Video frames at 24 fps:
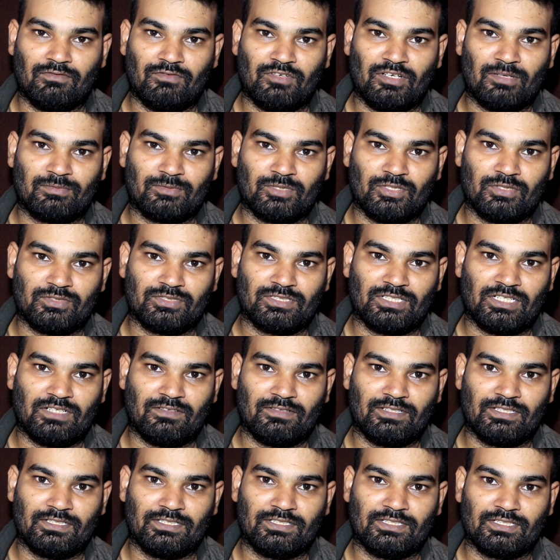వామ్ గ్లౌజ్
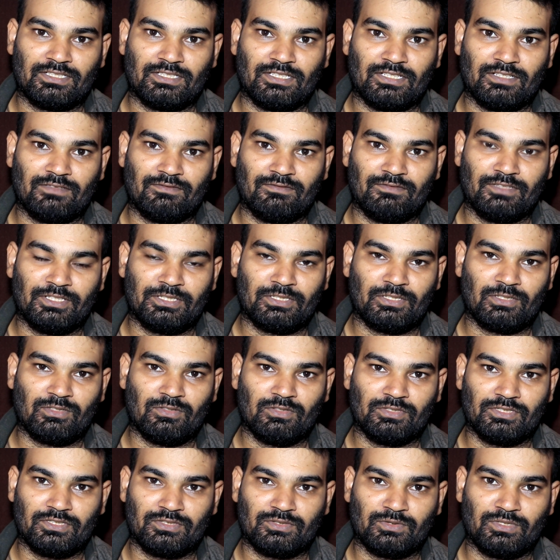కావాలి ఇంకా వింటర్
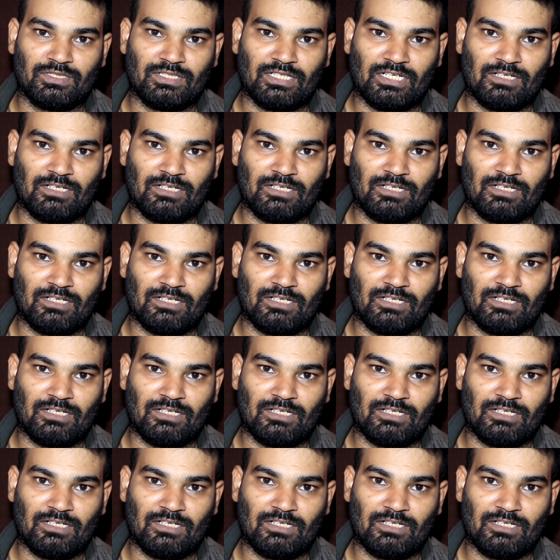గ్లౌజెస్ కొన్ని